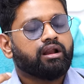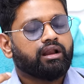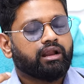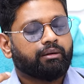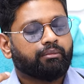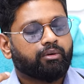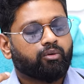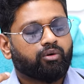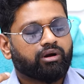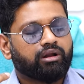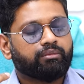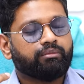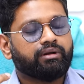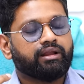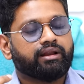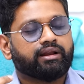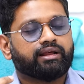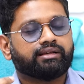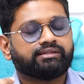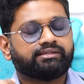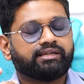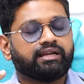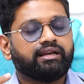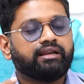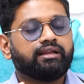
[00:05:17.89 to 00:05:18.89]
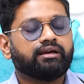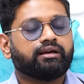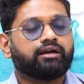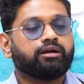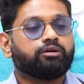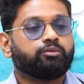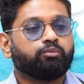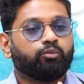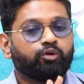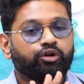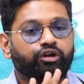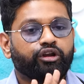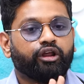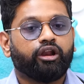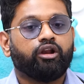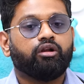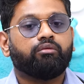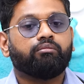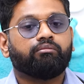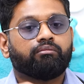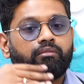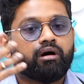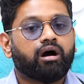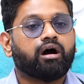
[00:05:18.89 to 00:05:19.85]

நம்ம உடம்புல இருக்க செல்லுக்கு முற்றிலும்